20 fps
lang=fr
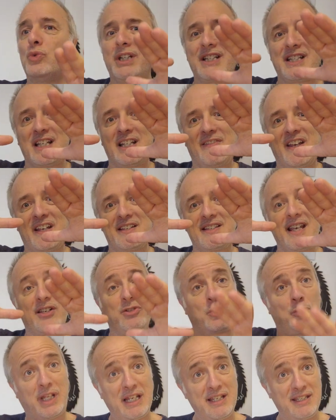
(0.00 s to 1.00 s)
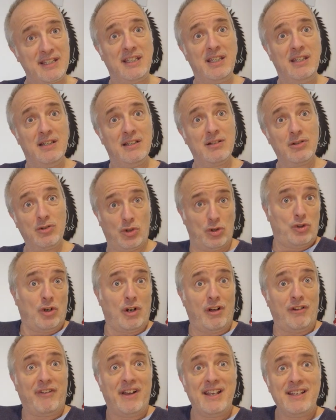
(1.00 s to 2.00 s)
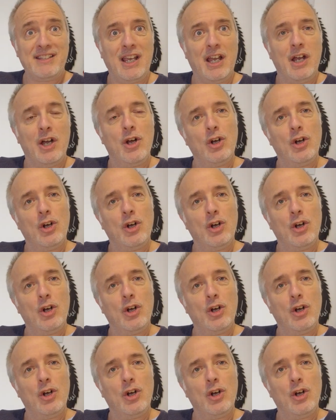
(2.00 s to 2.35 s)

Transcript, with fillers: tes adversaires sont assis, sont sur leurs fesses.